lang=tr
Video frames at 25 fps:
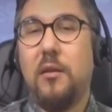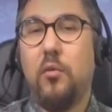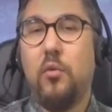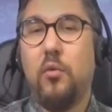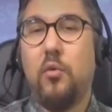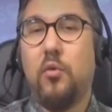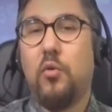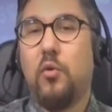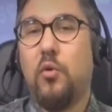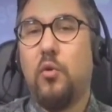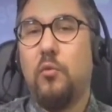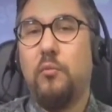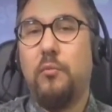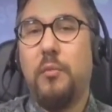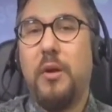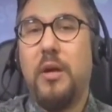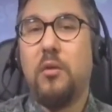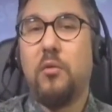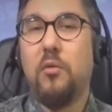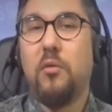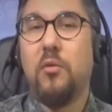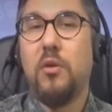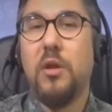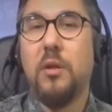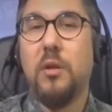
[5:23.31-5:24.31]
üç gün
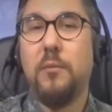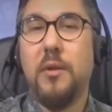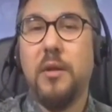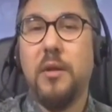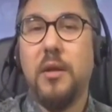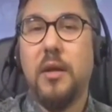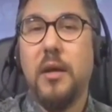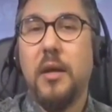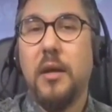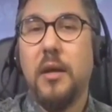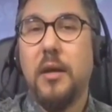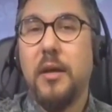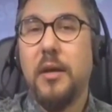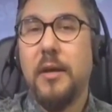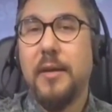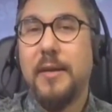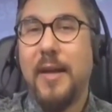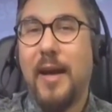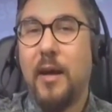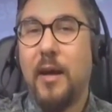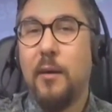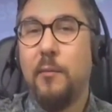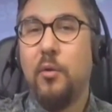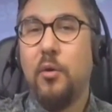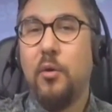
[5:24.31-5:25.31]
beş gün gibi e,
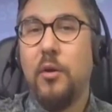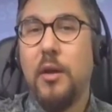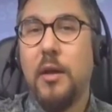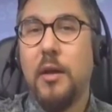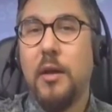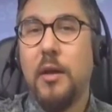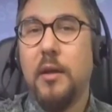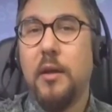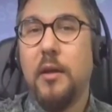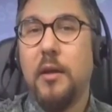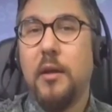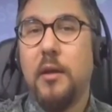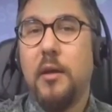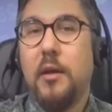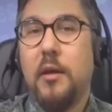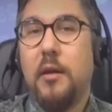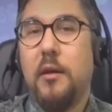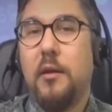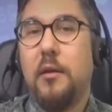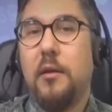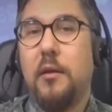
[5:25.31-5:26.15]
daha böyle e,